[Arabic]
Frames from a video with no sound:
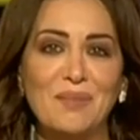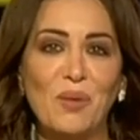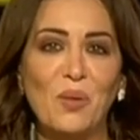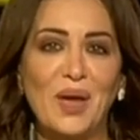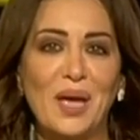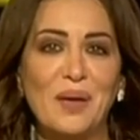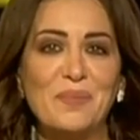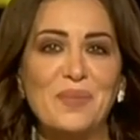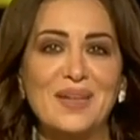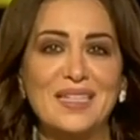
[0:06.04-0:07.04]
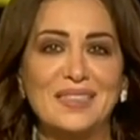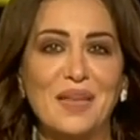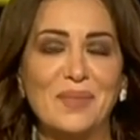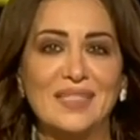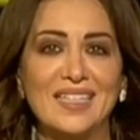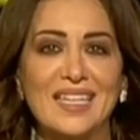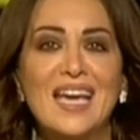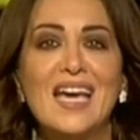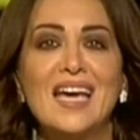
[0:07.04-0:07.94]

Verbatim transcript: المواهب ريتا متري